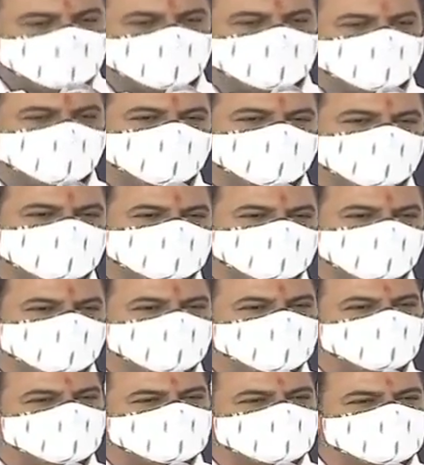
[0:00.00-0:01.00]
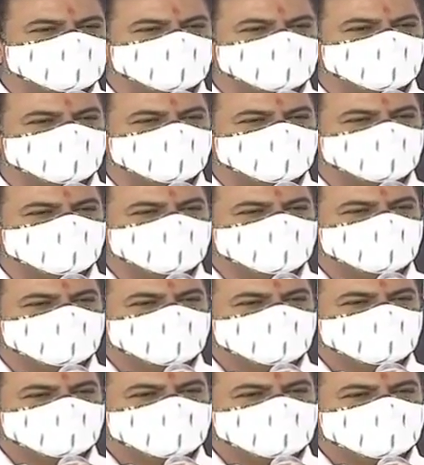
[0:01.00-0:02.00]
పెంచాలనే లక్ష్యంతో
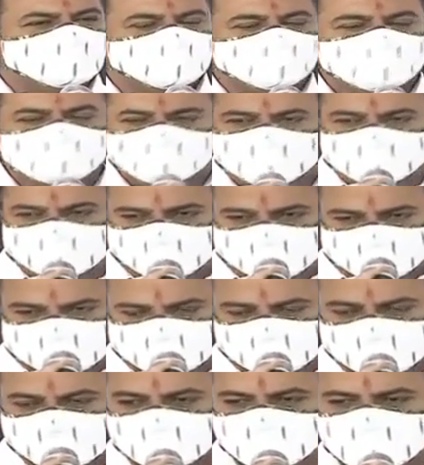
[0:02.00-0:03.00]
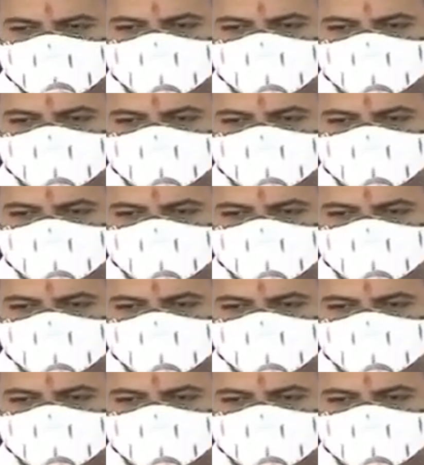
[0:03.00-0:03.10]
హైదరాబాద్ నగరం యొక్క